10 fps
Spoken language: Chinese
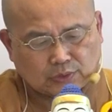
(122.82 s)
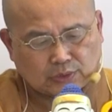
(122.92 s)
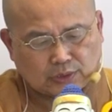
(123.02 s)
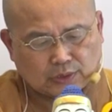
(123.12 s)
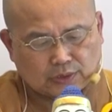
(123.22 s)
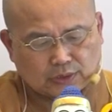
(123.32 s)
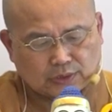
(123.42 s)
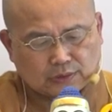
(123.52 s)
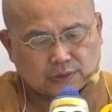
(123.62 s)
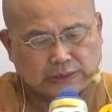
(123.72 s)

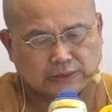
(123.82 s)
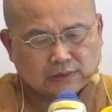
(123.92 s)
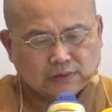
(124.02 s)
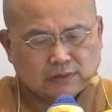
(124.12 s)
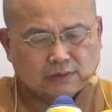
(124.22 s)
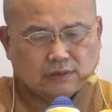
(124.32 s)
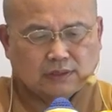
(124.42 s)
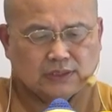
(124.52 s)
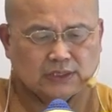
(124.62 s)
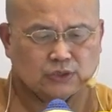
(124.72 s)

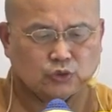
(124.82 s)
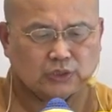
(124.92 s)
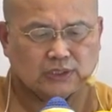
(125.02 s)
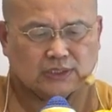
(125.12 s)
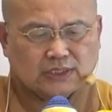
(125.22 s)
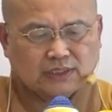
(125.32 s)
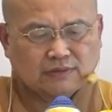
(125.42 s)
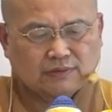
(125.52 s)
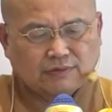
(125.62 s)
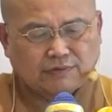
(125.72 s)
说：“世尊
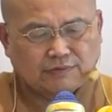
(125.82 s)
是。”